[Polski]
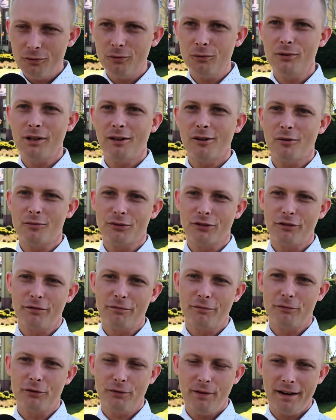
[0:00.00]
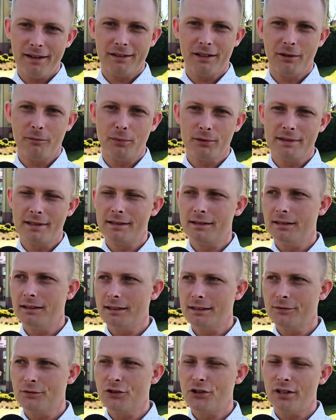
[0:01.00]
udałem się w czwartek po sesji
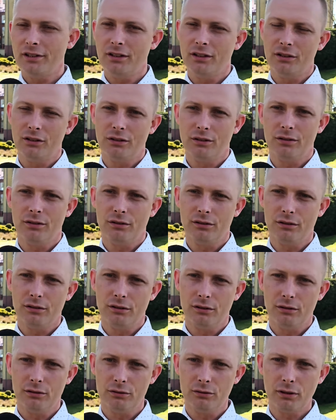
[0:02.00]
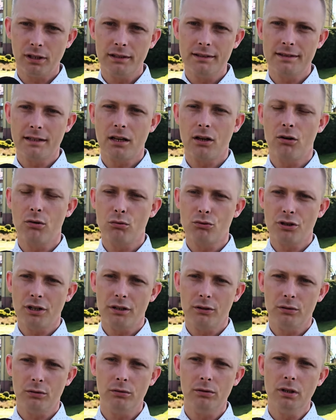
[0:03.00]
nadzwyczajnej do, do Kaliskiego
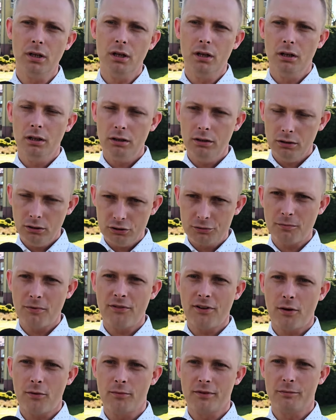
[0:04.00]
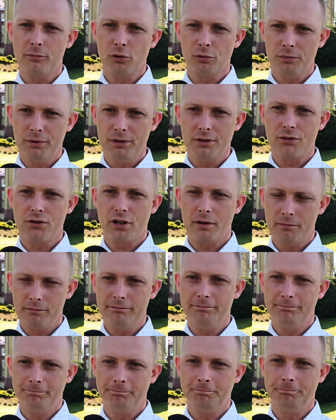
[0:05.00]
Urzędu. E, rozmawiałem z burmistrzem.